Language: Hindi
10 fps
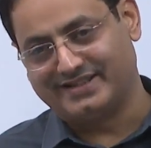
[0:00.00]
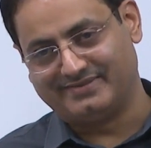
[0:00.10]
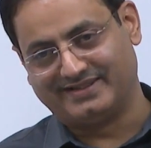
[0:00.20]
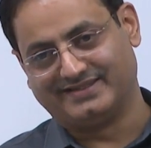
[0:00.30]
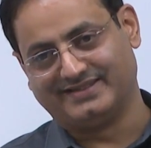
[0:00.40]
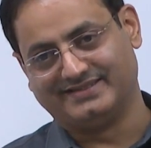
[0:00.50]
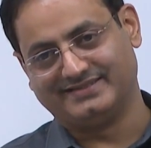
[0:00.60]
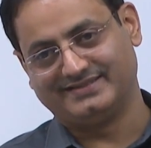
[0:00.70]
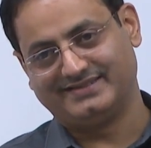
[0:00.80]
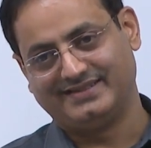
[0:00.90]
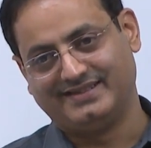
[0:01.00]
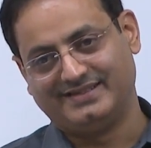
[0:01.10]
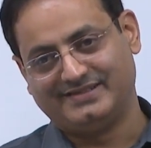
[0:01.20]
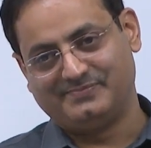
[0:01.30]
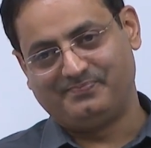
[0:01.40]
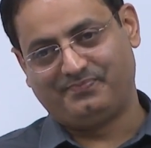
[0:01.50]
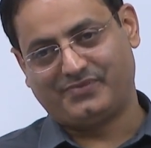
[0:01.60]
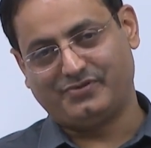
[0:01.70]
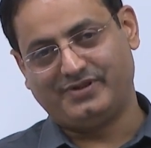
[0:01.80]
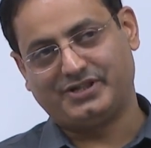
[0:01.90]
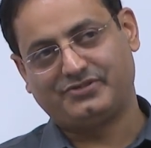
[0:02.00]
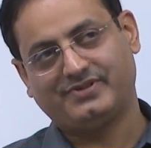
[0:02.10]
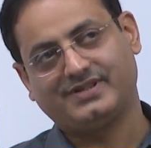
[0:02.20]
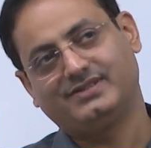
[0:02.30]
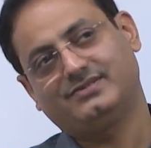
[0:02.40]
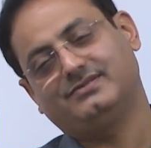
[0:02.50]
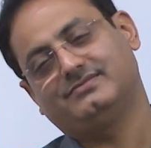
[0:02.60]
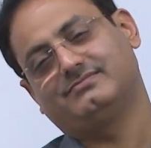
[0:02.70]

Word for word: मानते तो ईश्वर है तो